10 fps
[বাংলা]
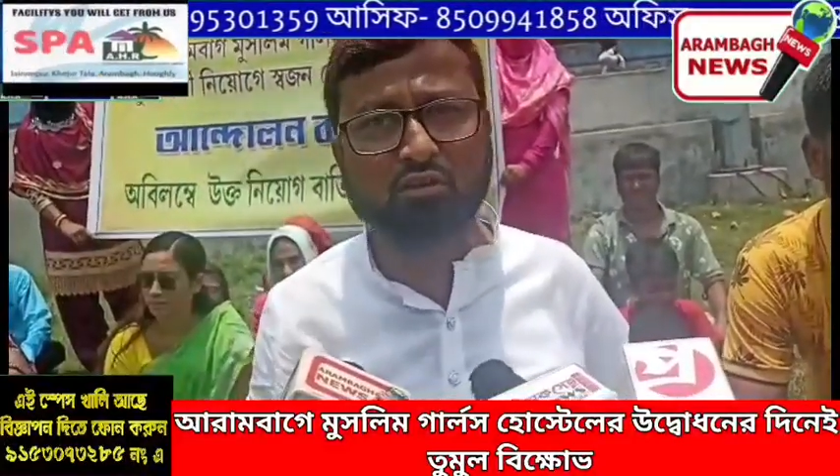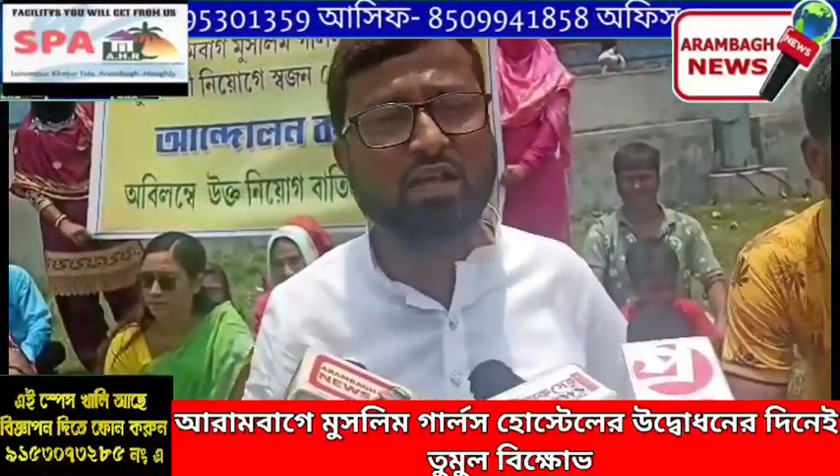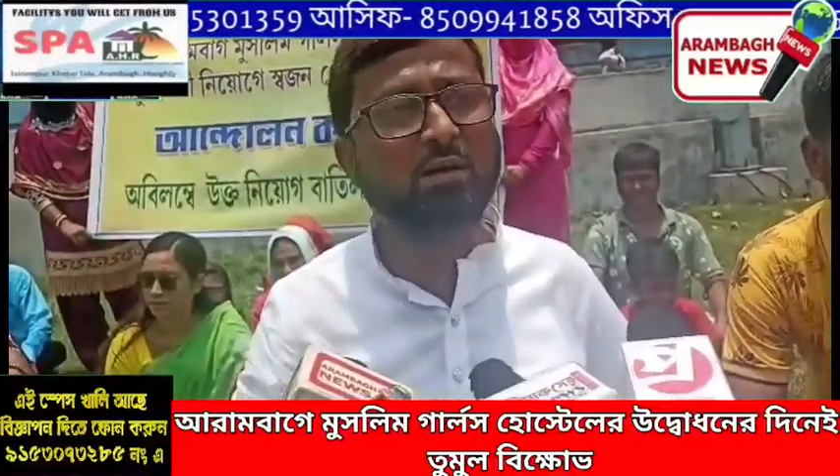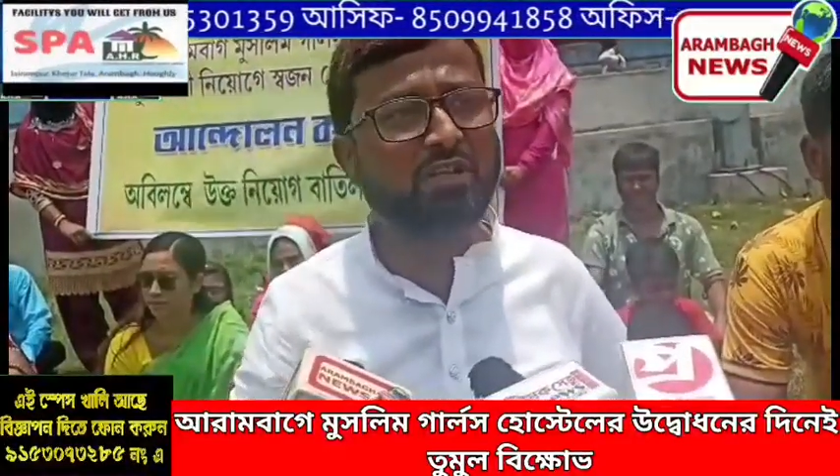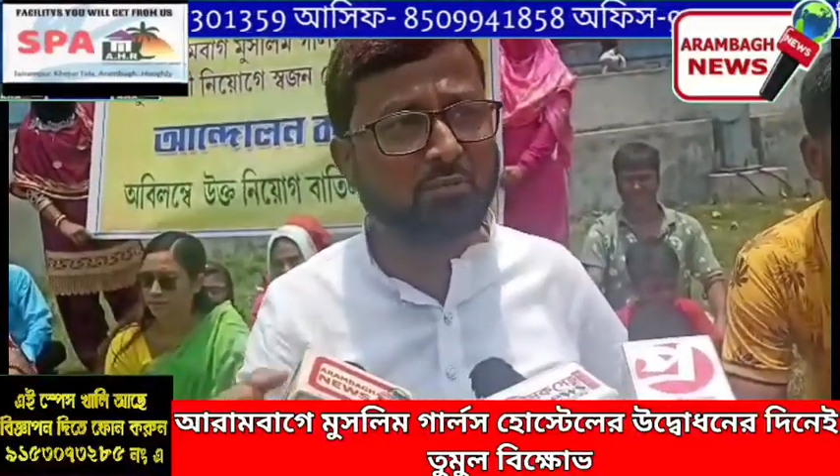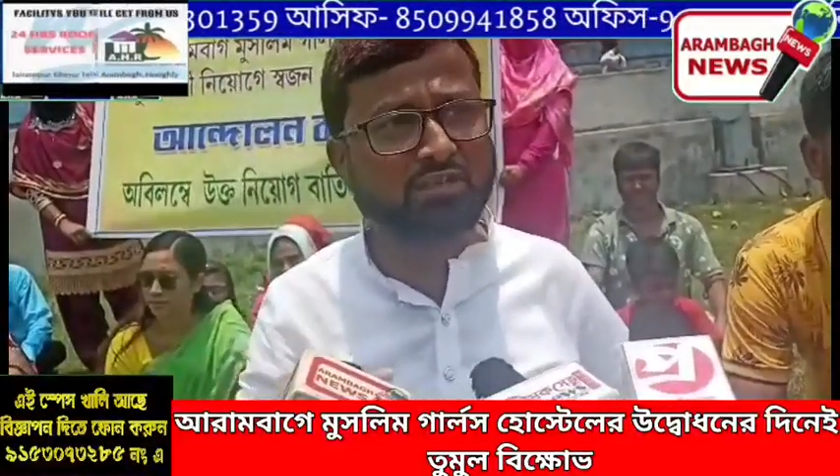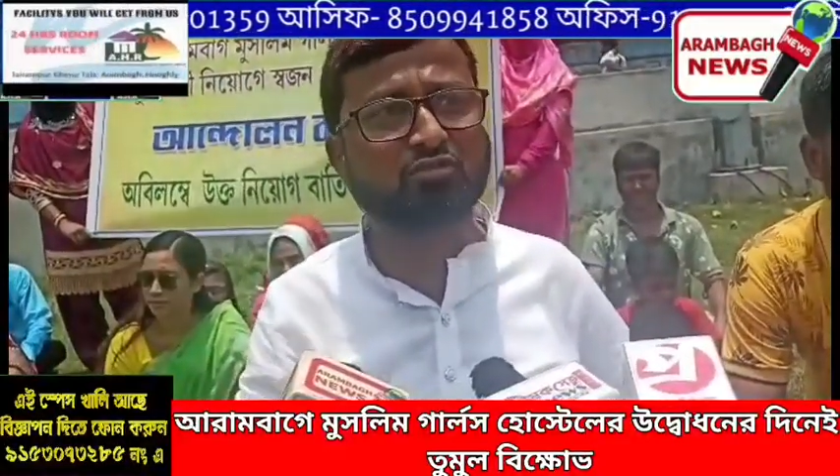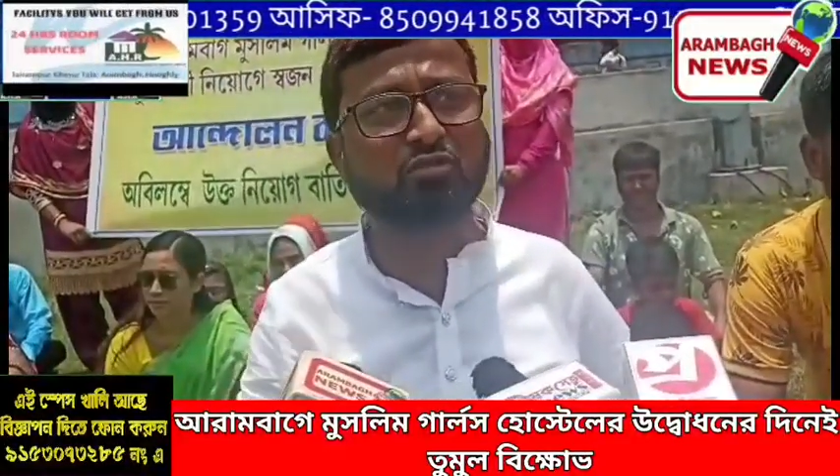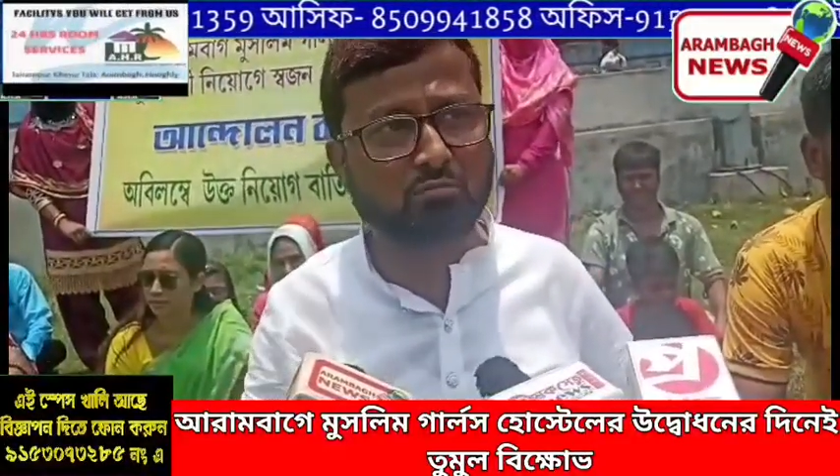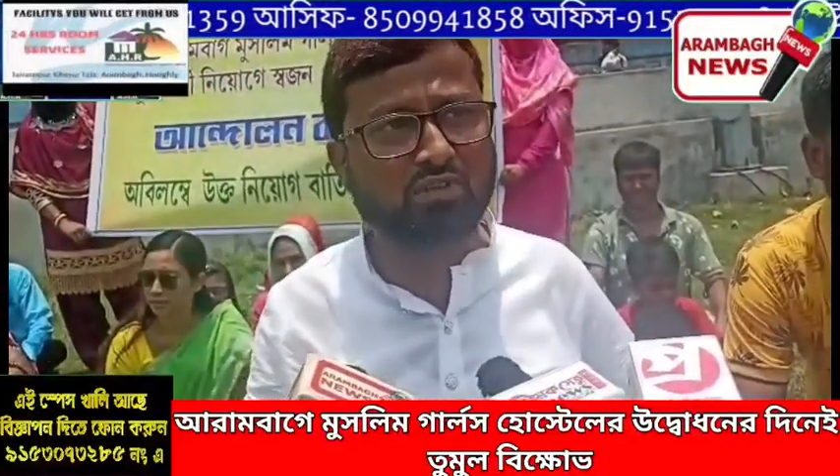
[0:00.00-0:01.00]
করে আপনি আমাকে
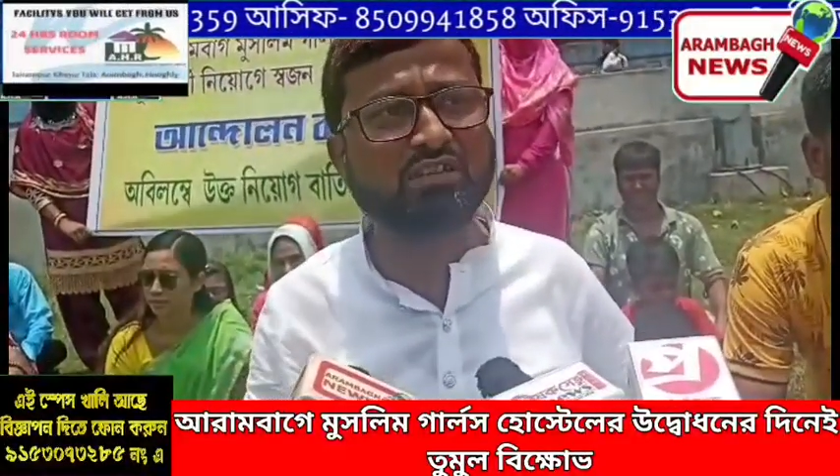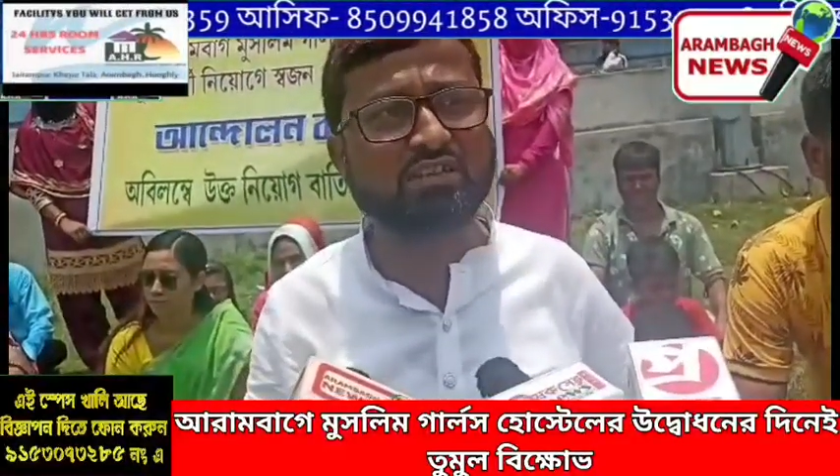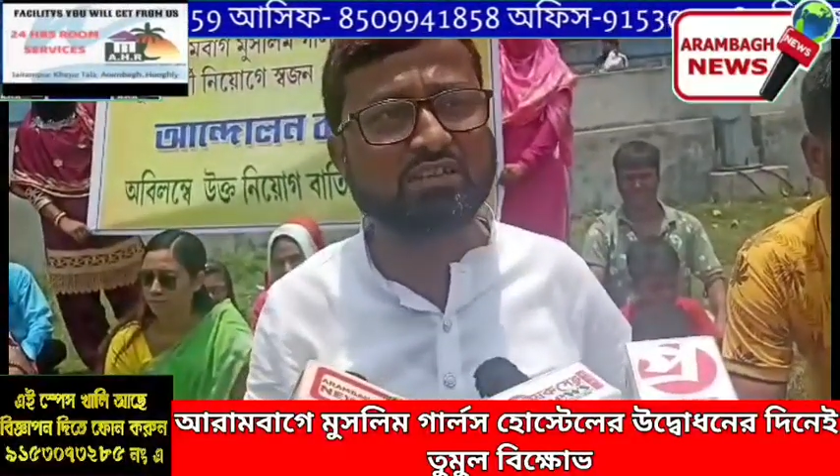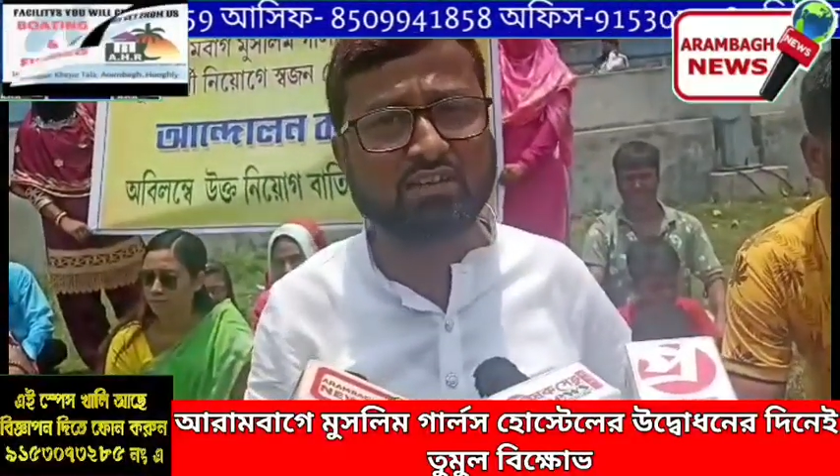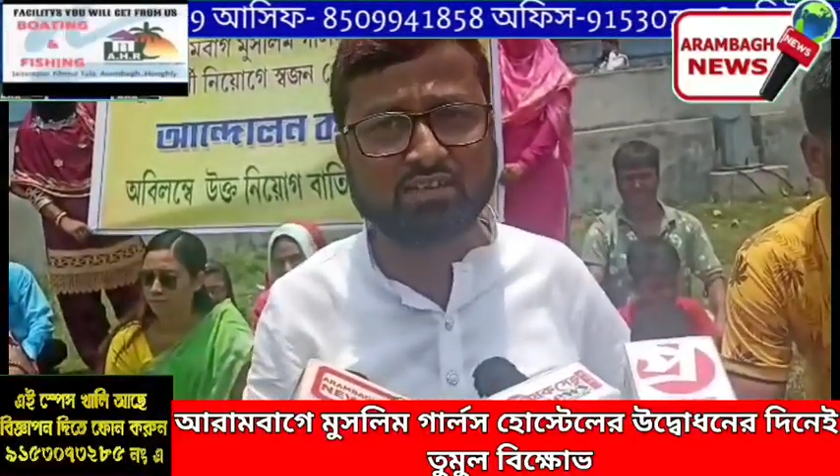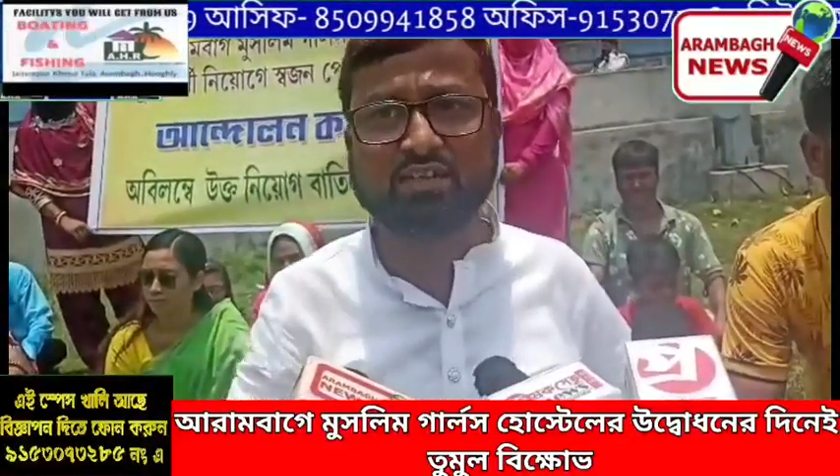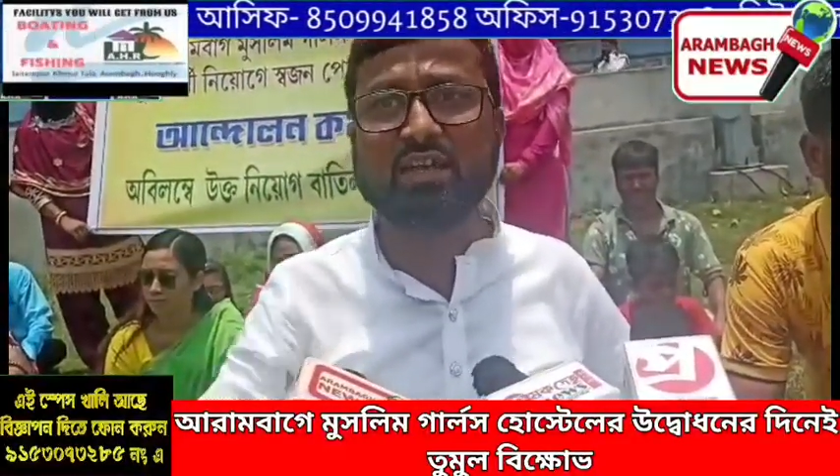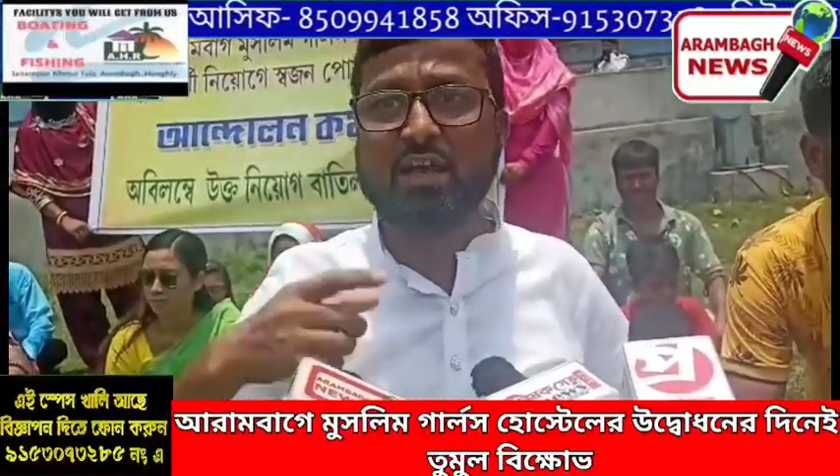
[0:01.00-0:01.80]
সম্মান দিতে চাইছেন